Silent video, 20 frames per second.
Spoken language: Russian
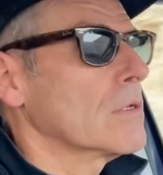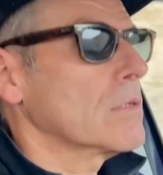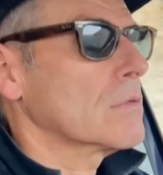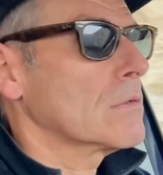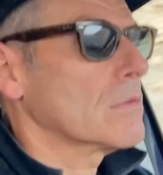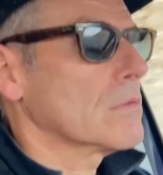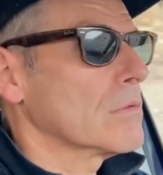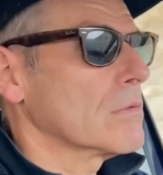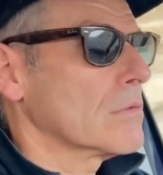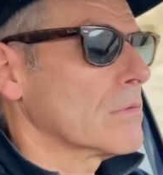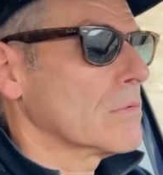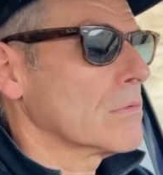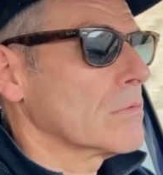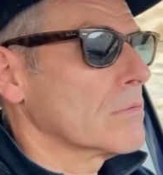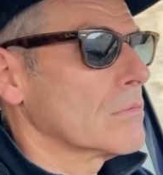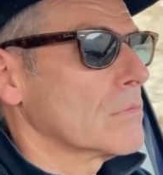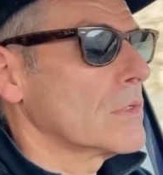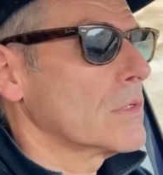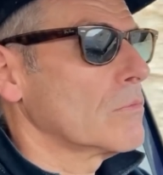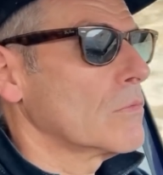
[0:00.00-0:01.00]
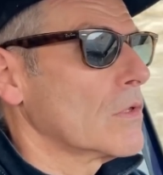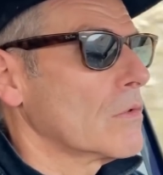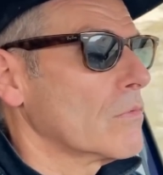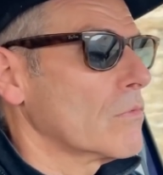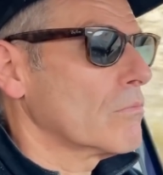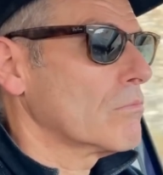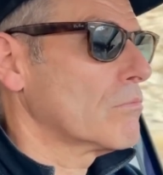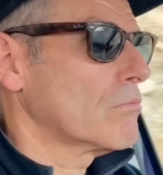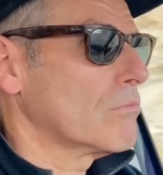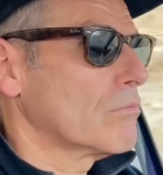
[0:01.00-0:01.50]
э, мы
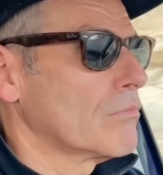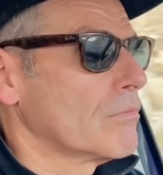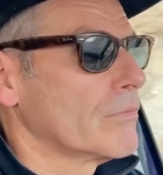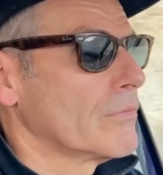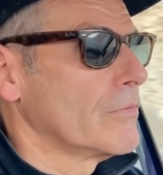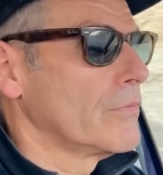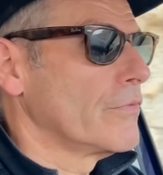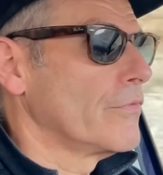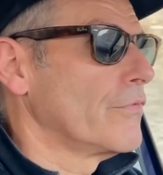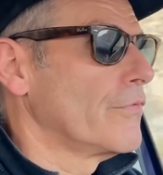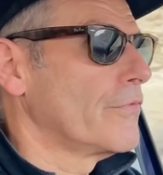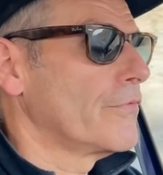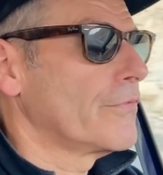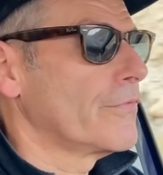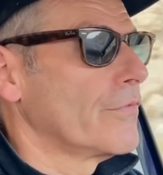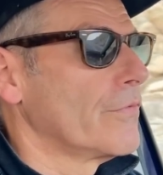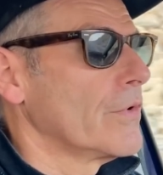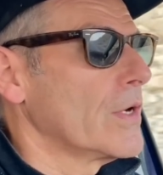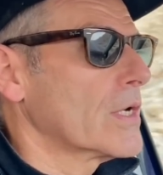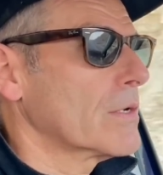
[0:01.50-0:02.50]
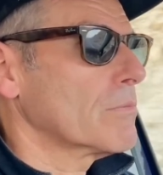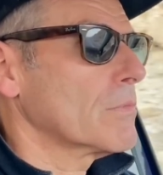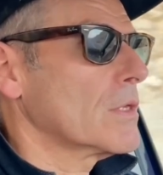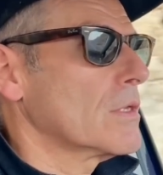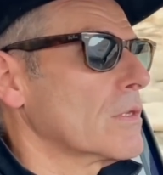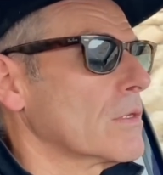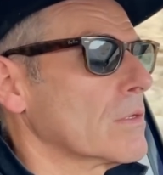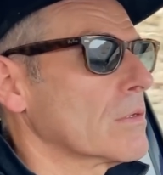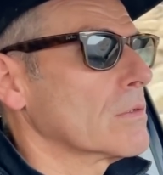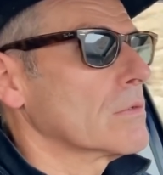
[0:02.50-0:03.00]
имеем в
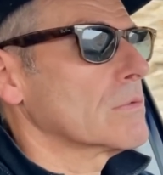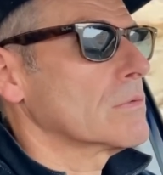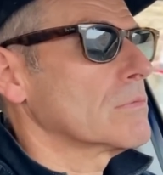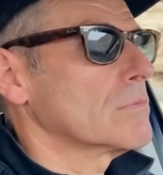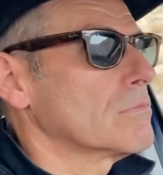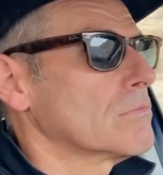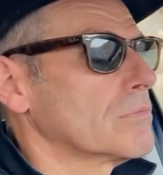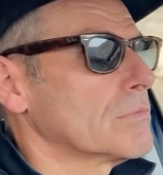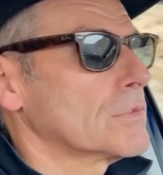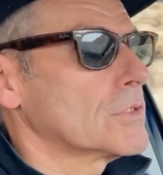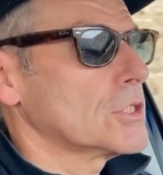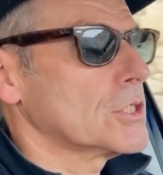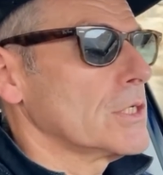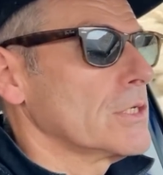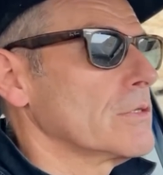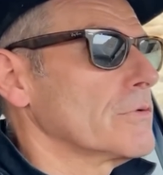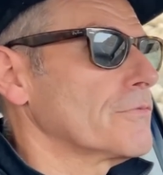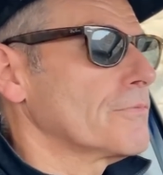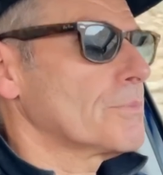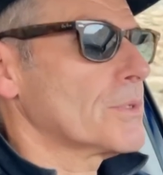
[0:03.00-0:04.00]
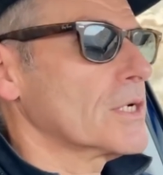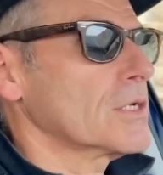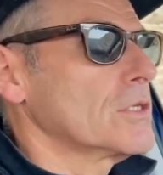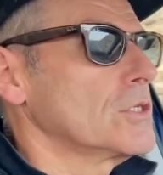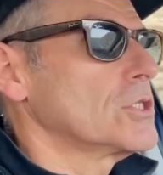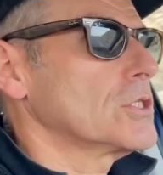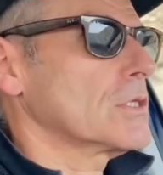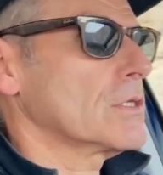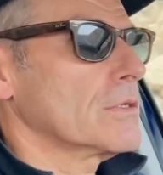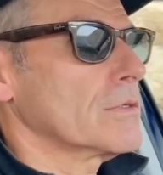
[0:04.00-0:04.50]
армии членов
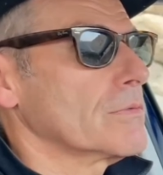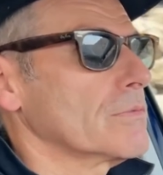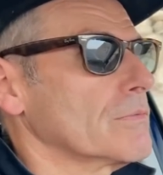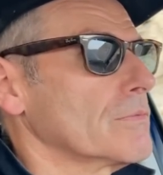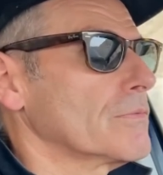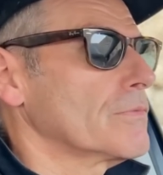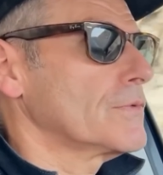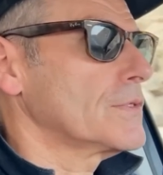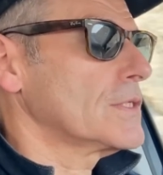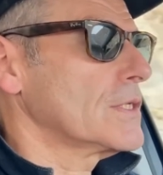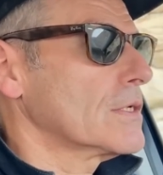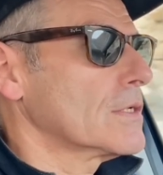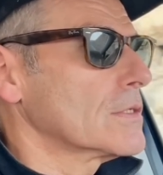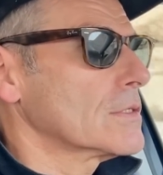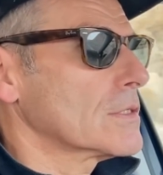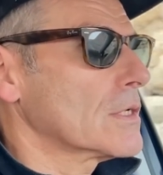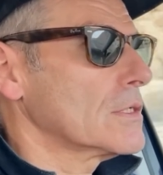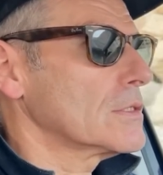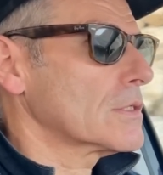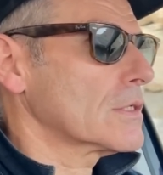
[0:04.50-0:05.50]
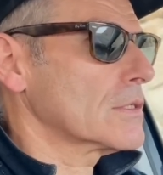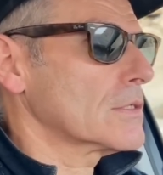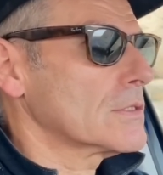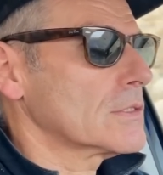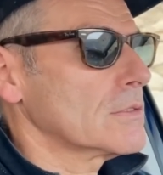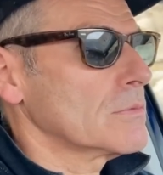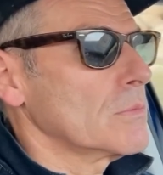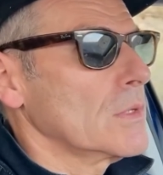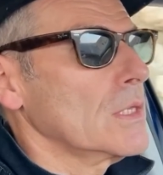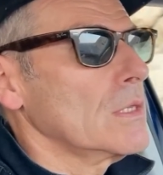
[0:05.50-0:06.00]
практически всех израильских
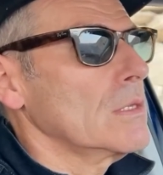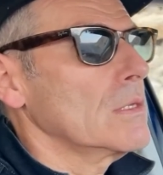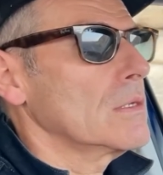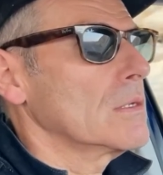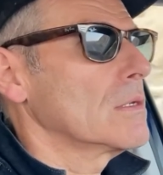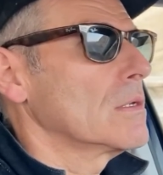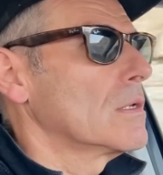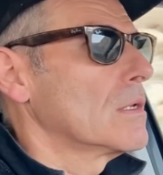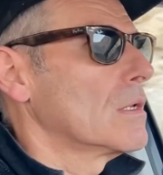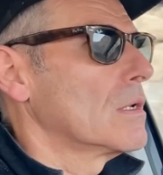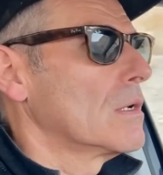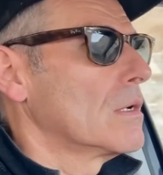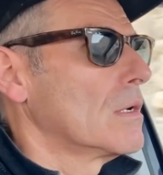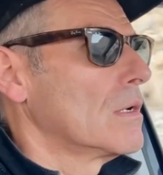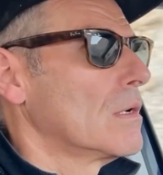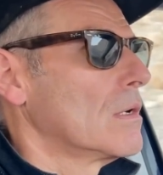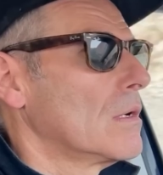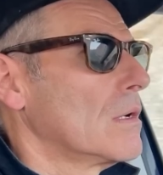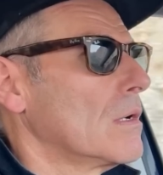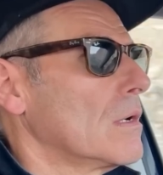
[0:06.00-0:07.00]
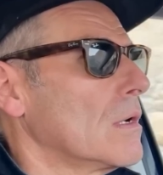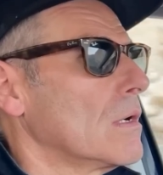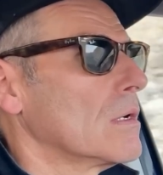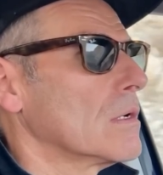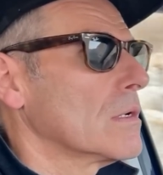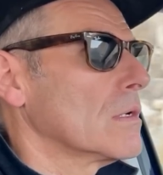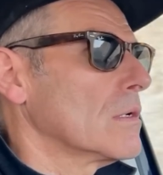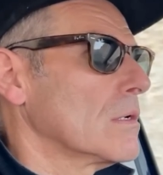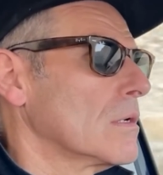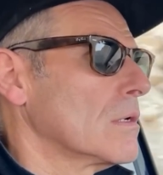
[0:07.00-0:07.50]
семей.
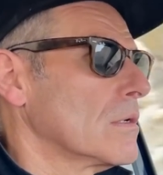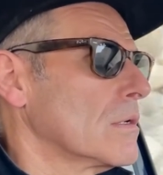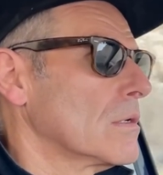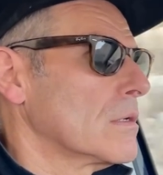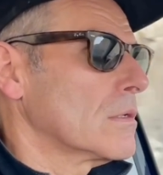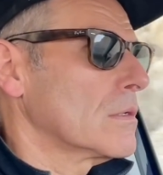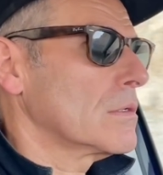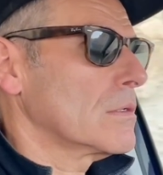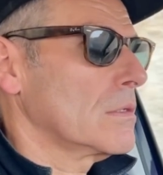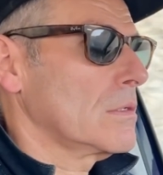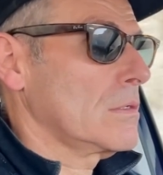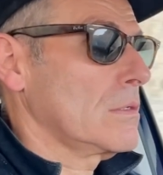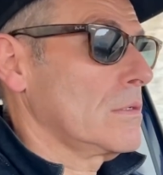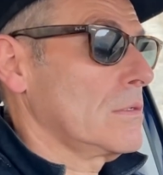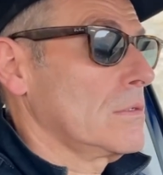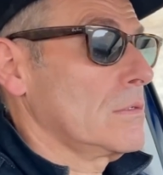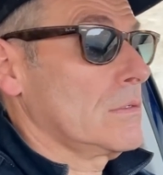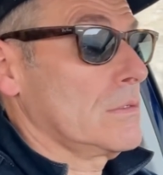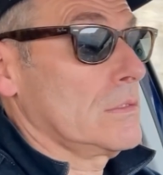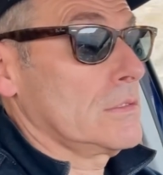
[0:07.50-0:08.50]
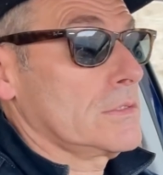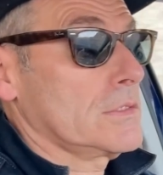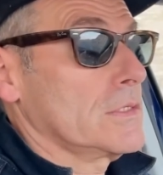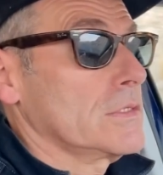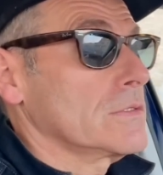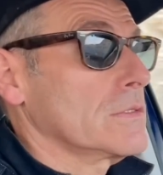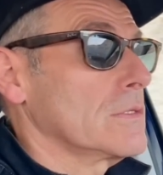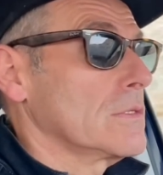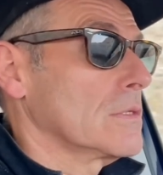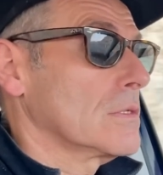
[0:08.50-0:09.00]
А, и,
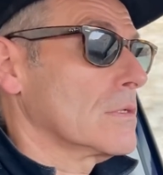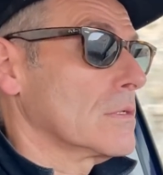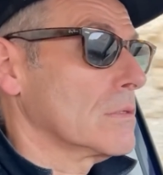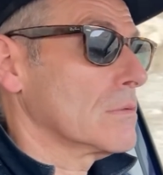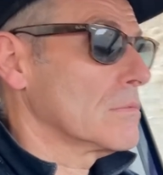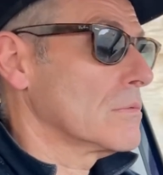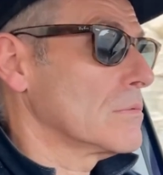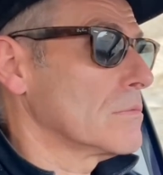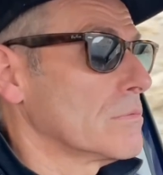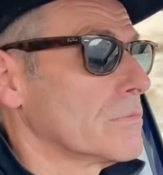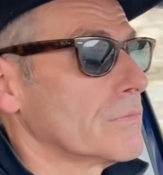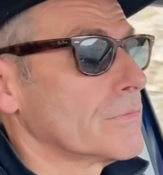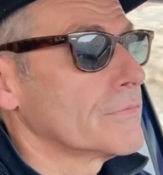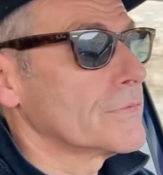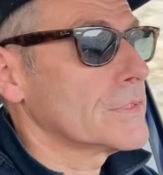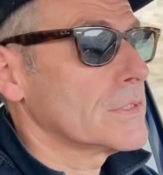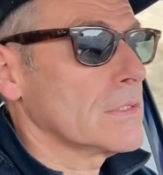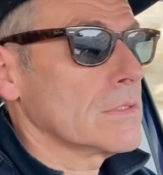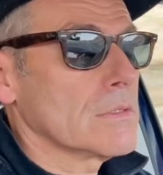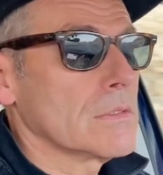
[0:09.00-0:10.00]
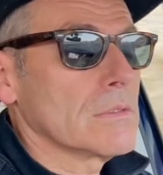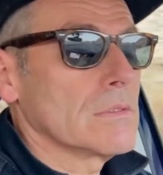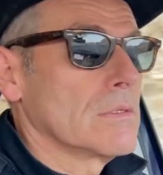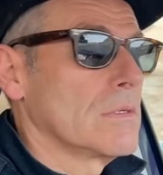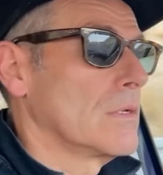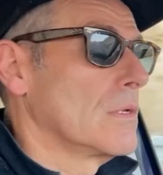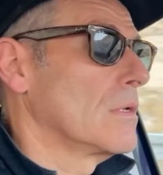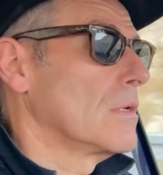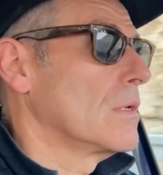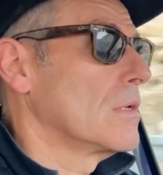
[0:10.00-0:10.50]
естественно, все
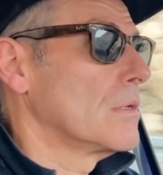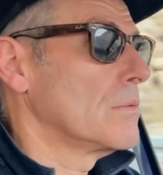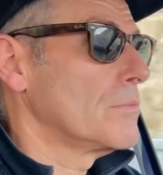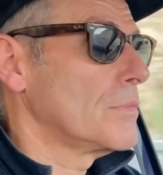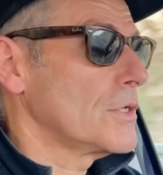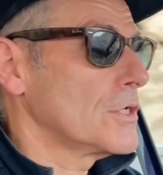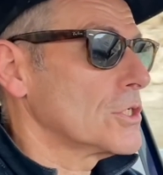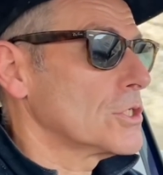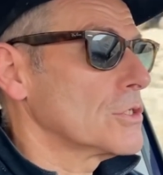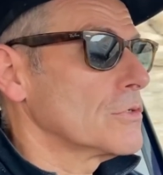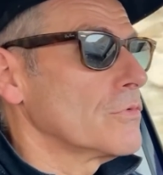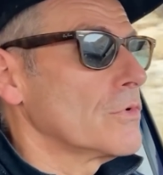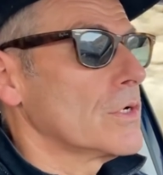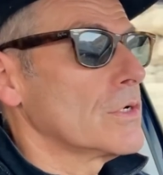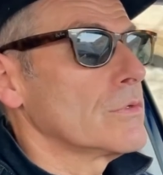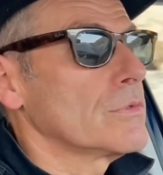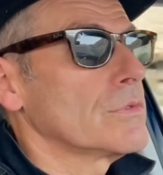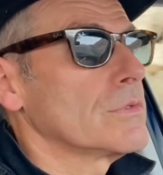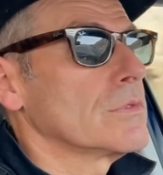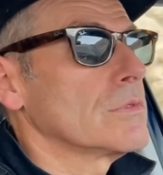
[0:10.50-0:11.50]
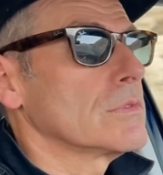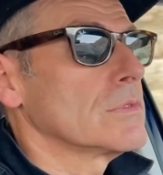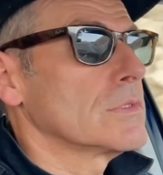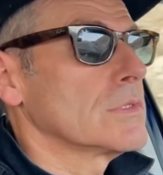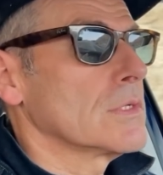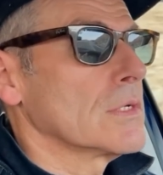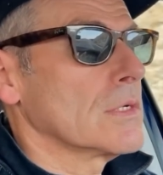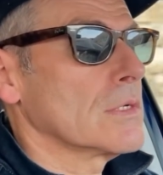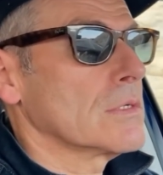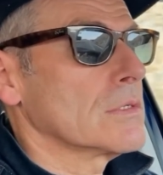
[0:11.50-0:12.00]
переживают
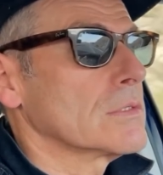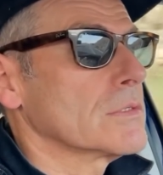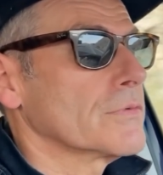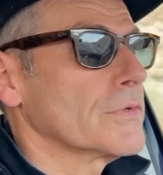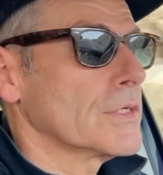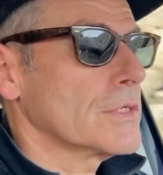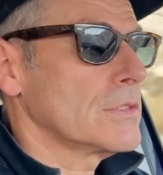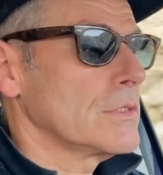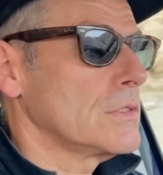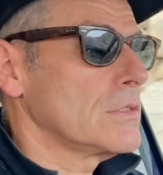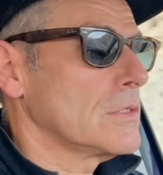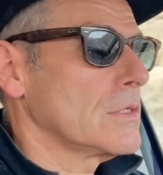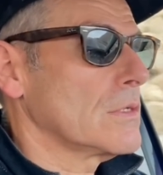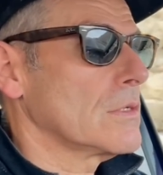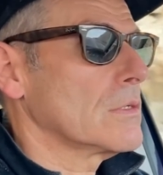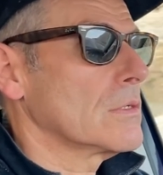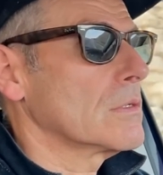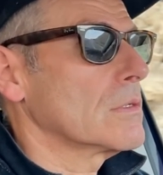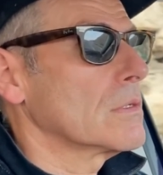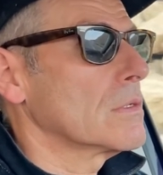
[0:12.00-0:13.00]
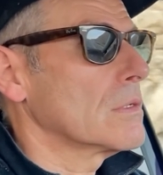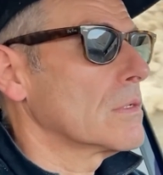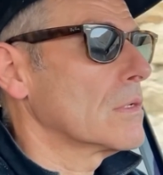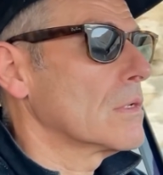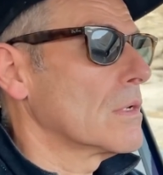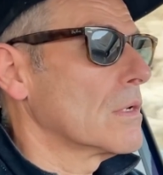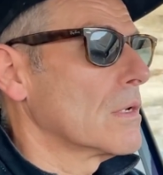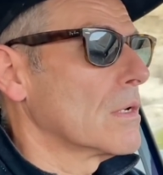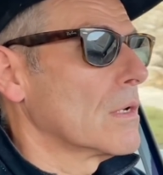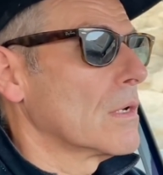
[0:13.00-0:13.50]
за своих детей,
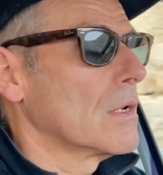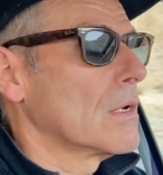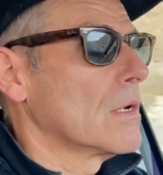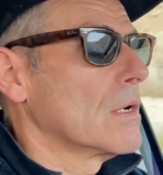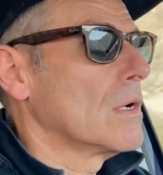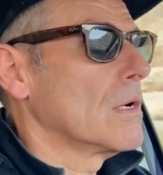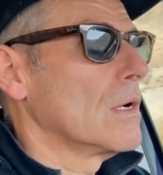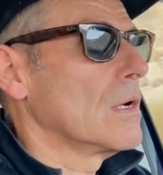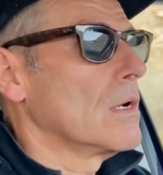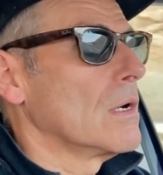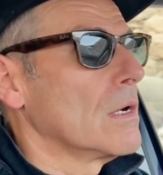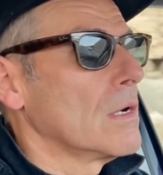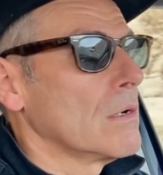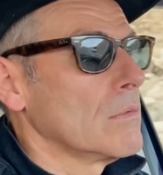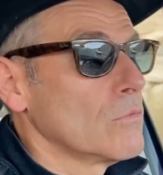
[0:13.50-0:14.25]
а,